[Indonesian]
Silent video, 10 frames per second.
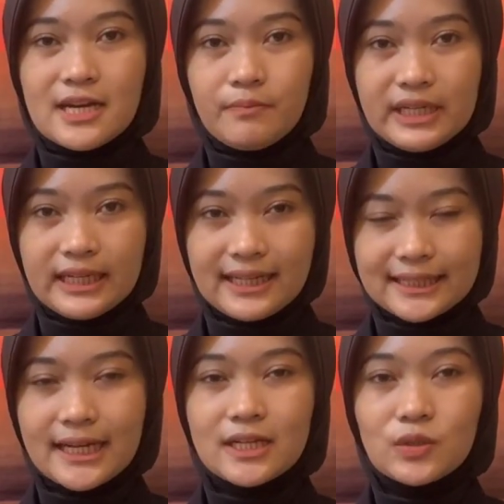
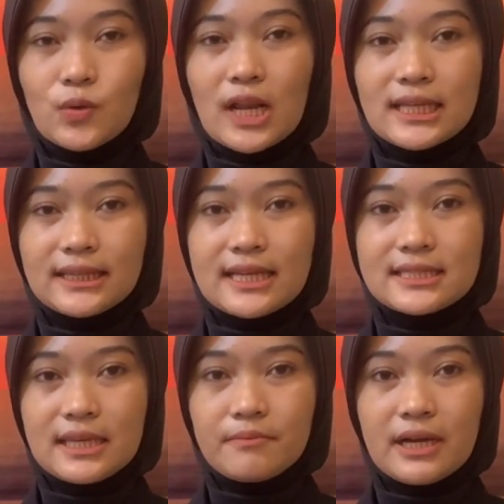meningkatkan
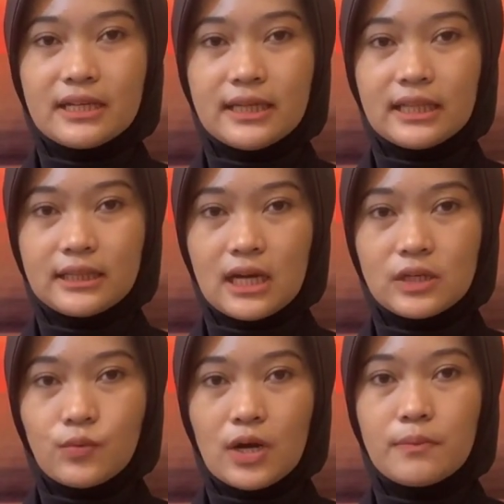kualitas iman dan
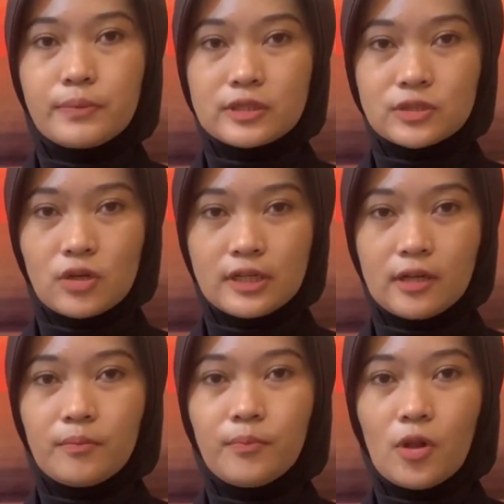takwa
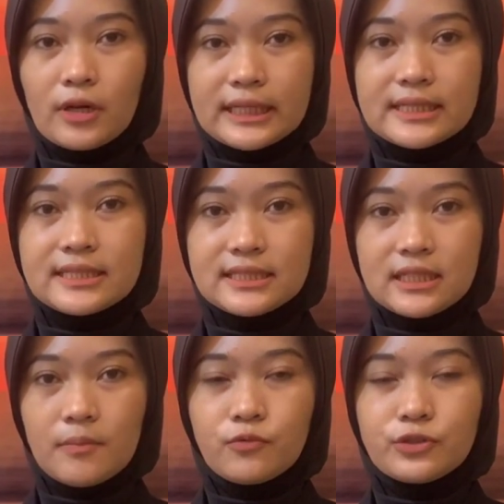personil Polri
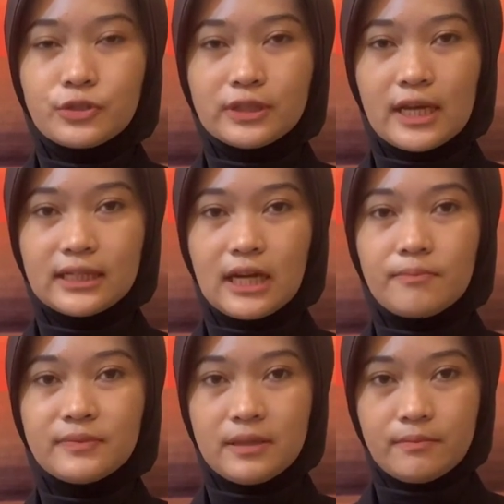siap wujudkan
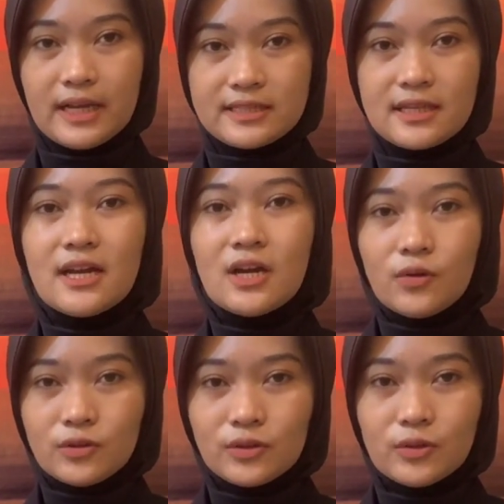Kaptimas
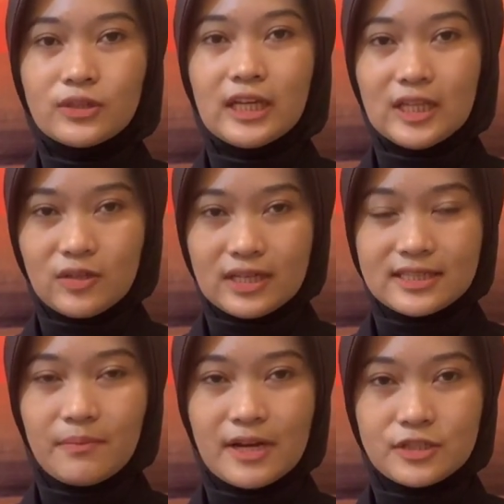untuk
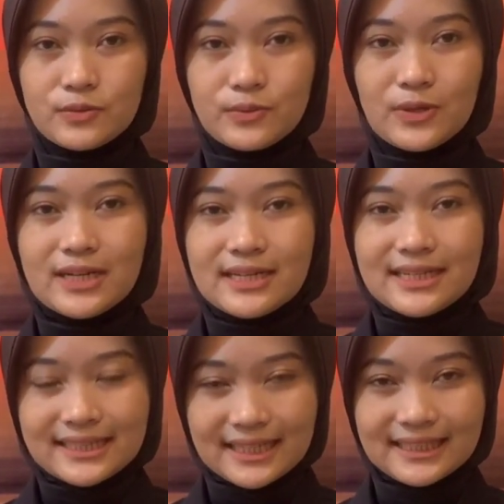Indonesia Maju.
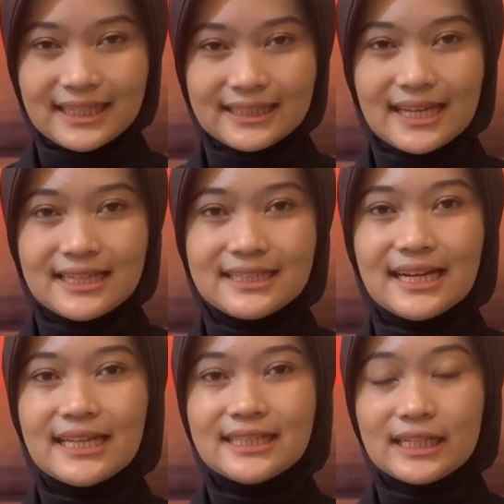Kegiatan
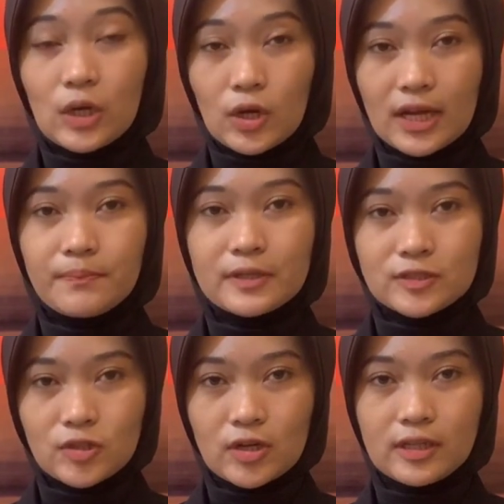dihadiri oleh
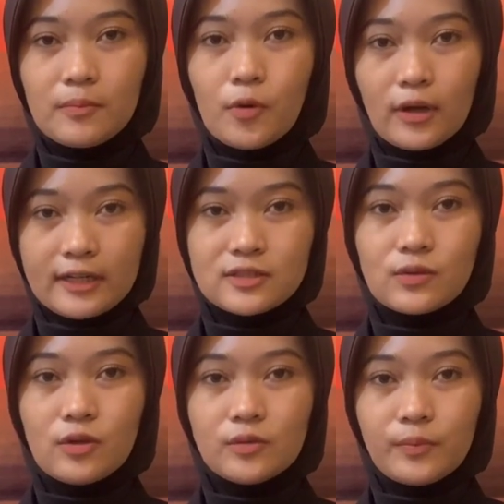personil Polres
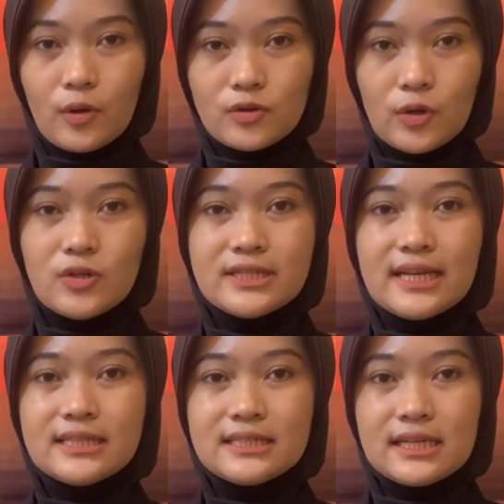Kulon Progo
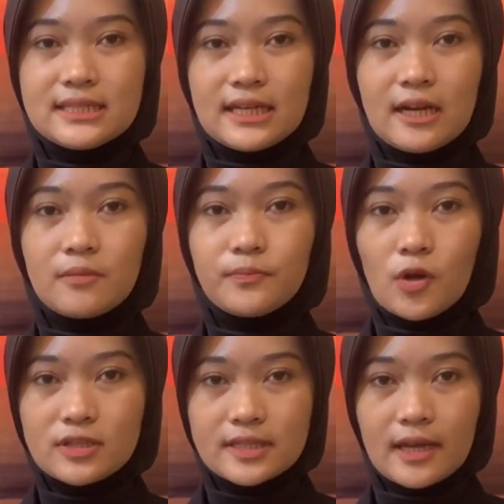dan jajaran
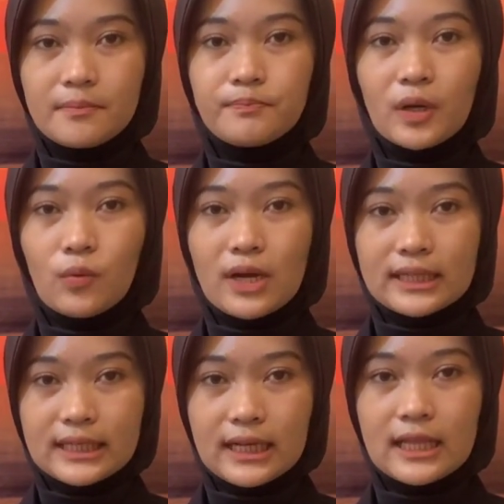Polsek
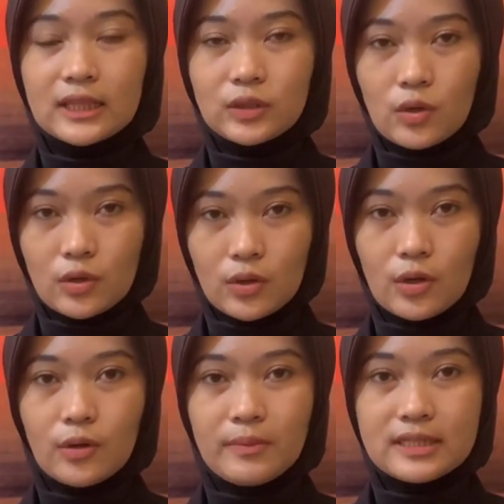perwakilan
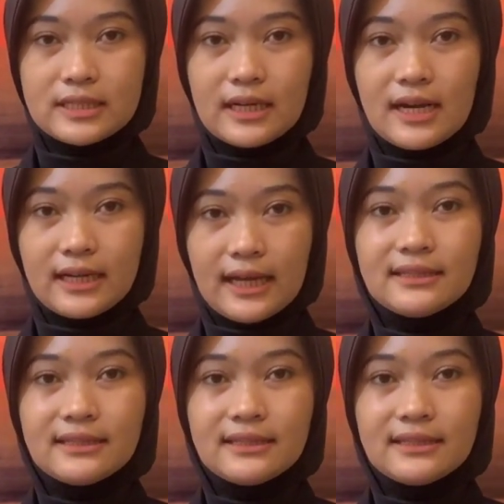tokoh masyarakat,